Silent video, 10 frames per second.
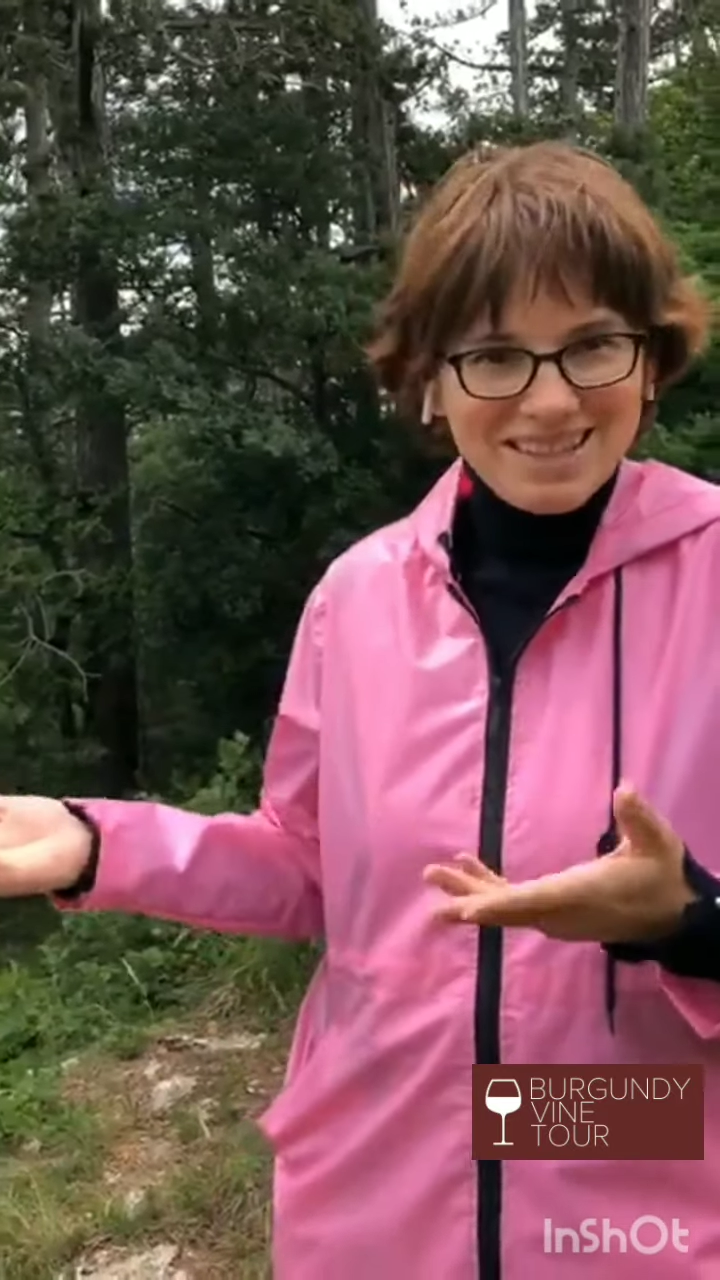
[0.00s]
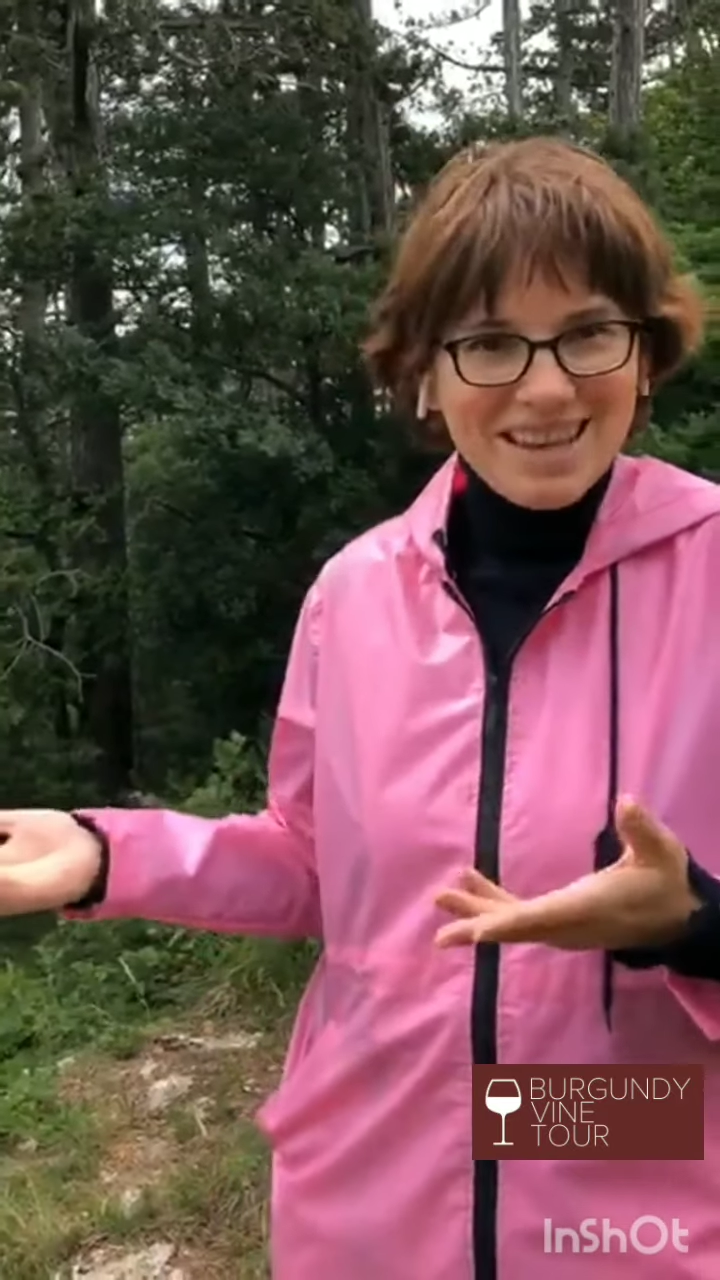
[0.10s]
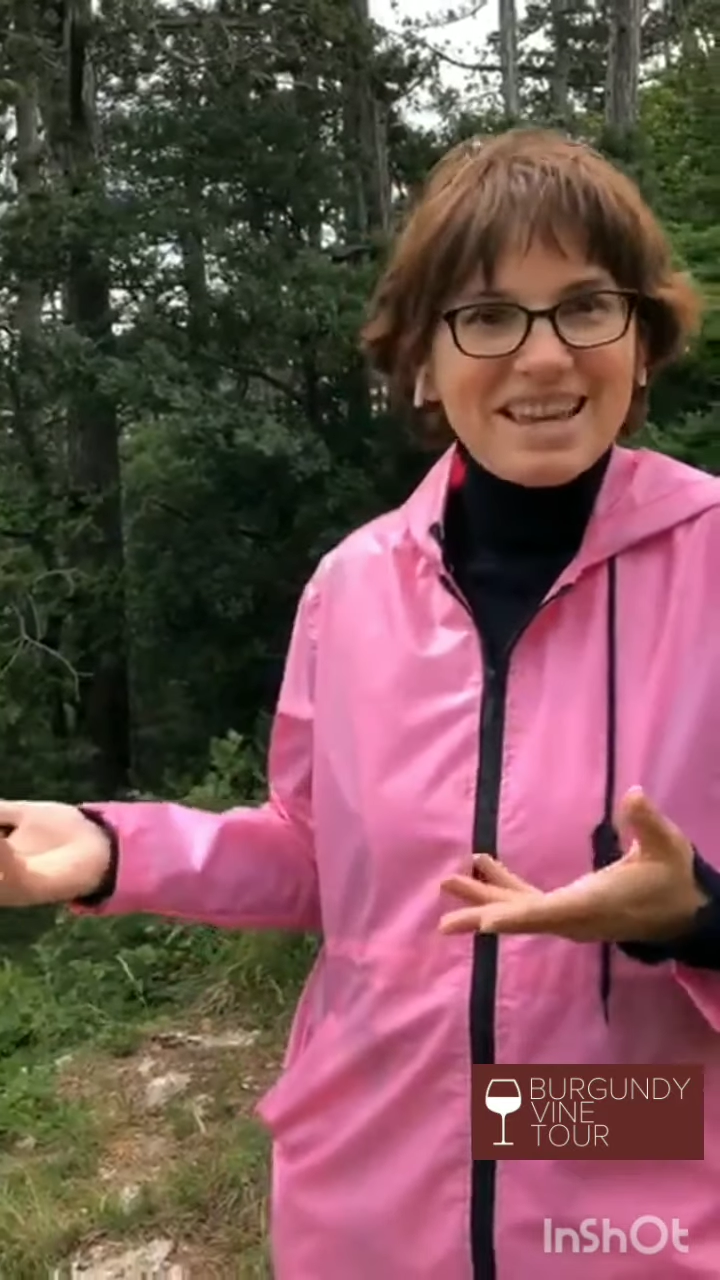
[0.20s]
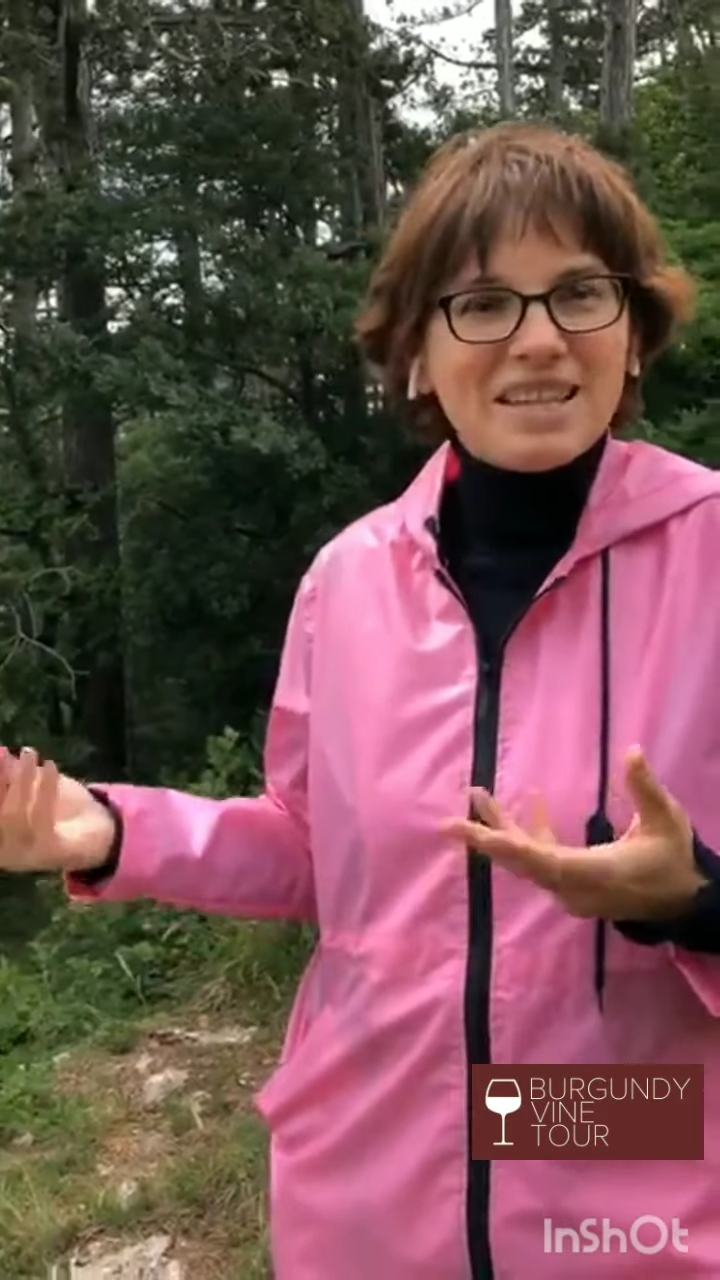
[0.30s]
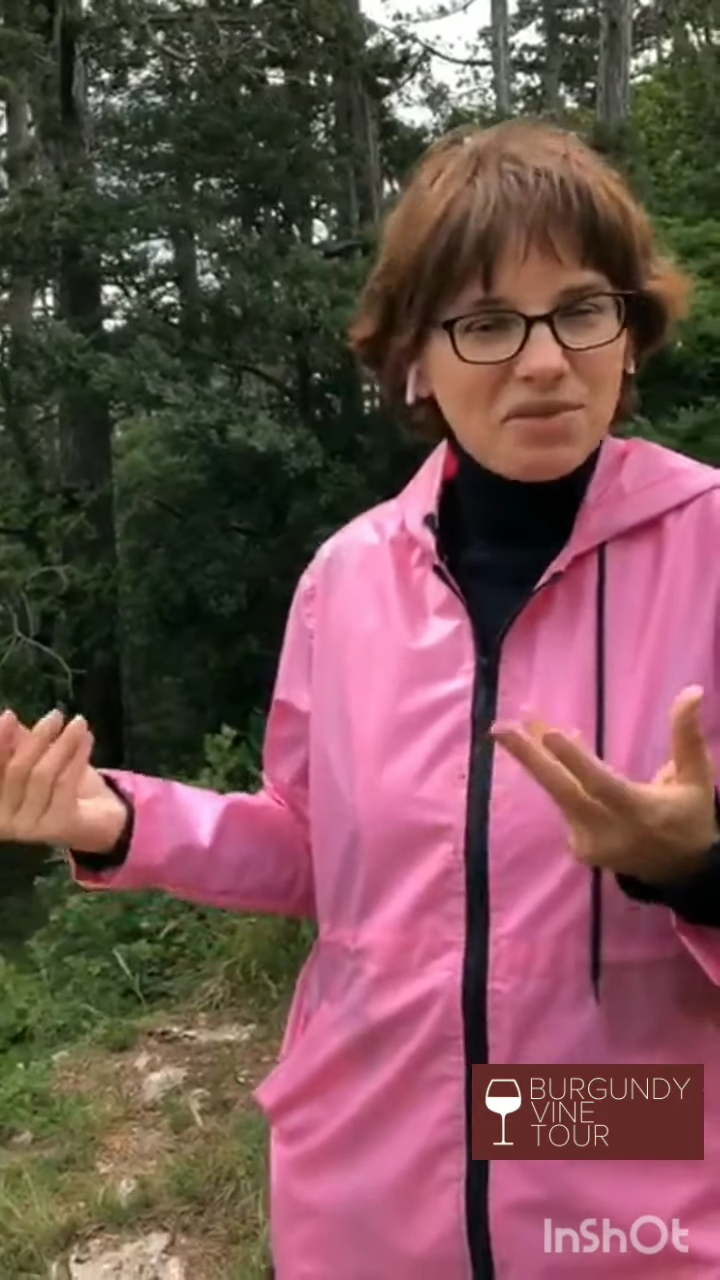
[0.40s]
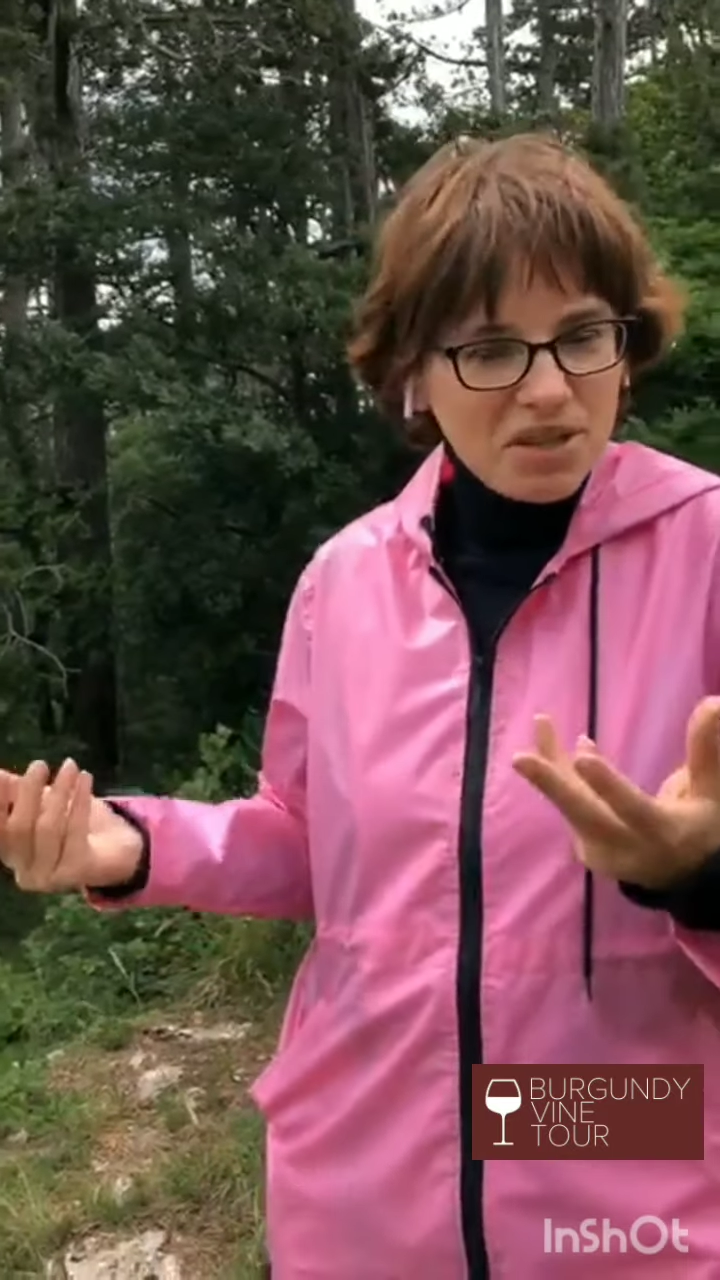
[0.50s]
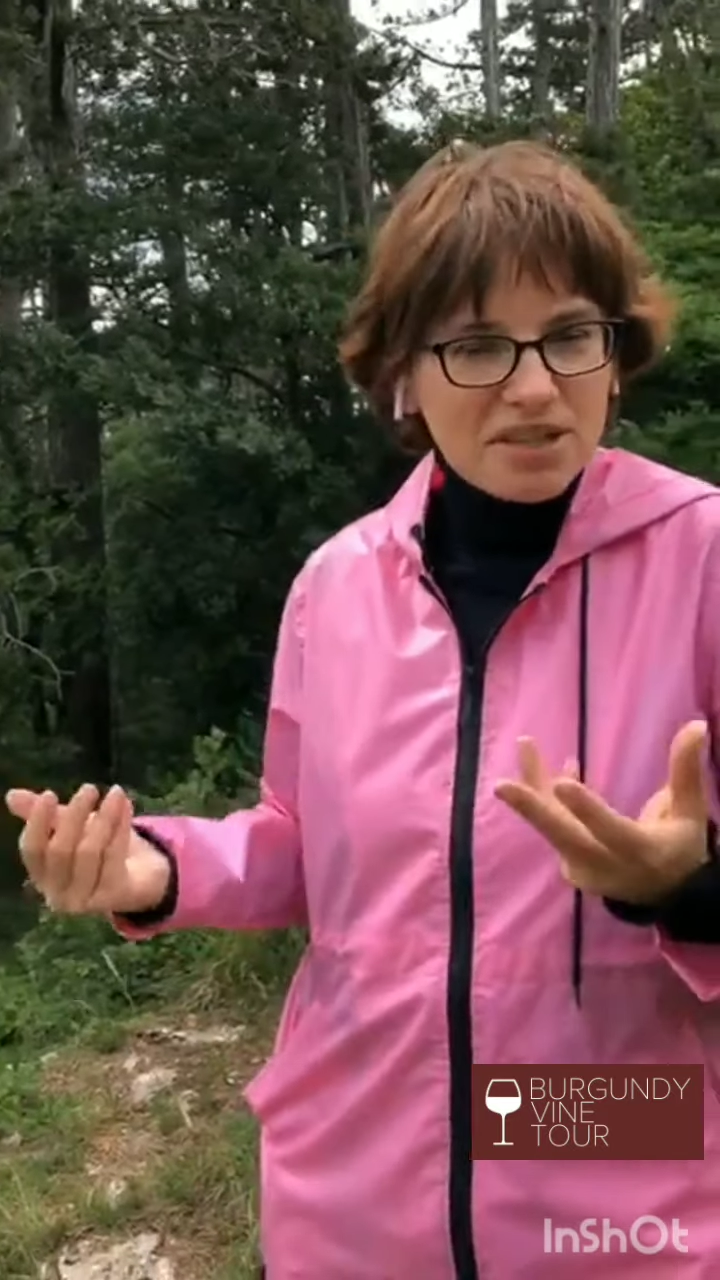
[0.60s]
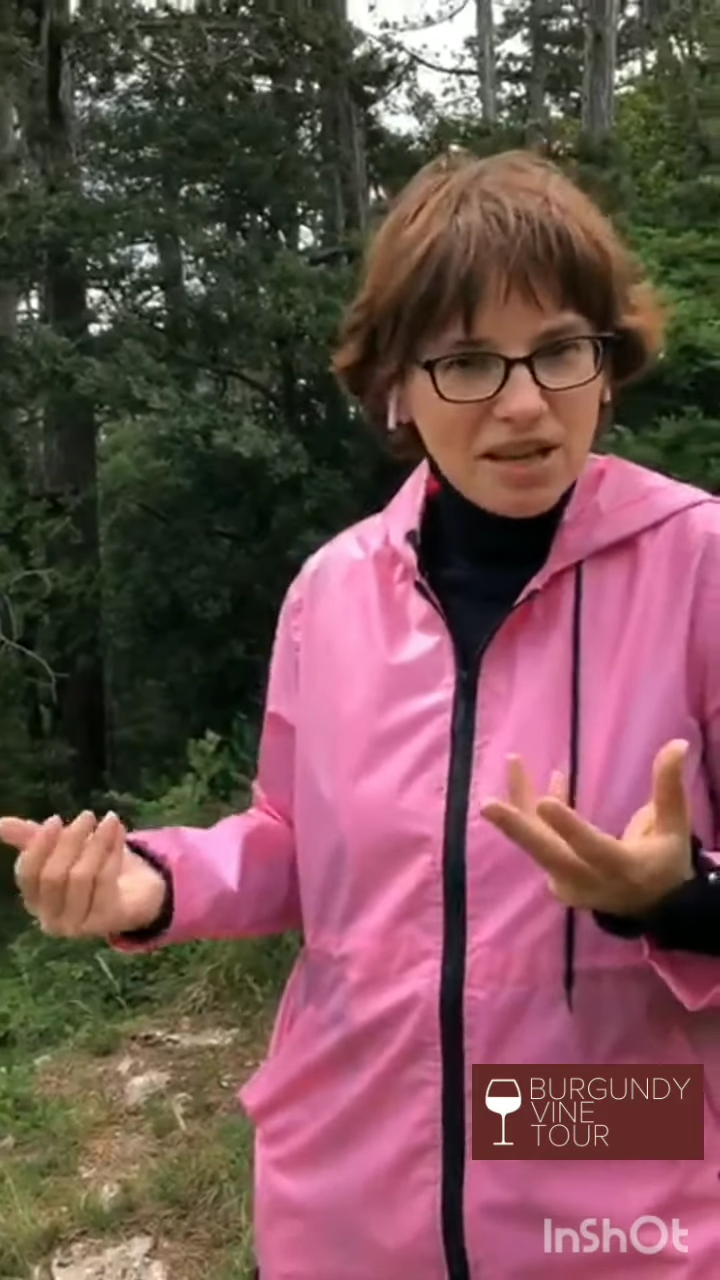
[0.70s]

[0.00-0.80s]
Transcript: За, за этого за